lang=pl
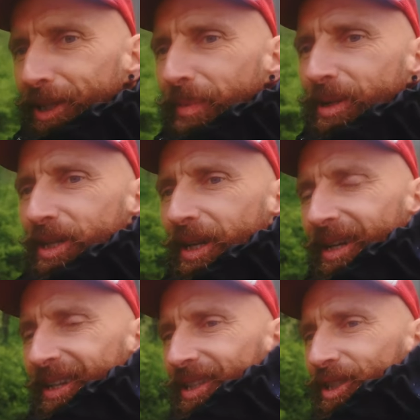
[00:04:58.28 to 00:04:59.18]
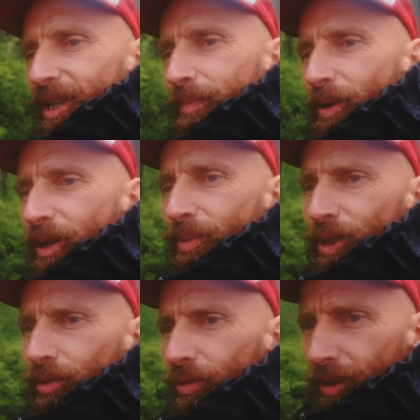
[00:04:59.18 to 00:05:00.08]
dzisiaj będzie e, dzień pełen
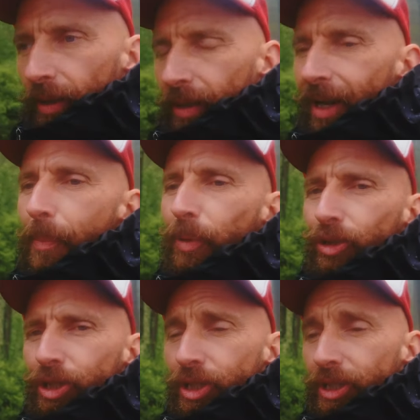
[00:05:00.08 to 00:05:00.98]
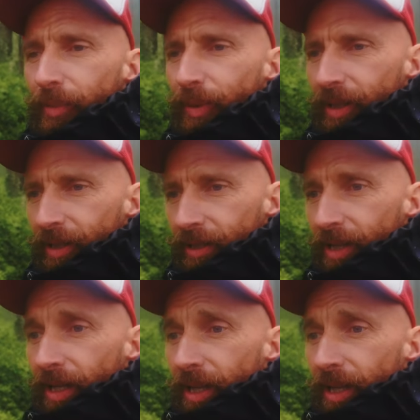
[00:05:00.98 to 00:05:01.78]
przygód. No ale po to się idzie na, B, na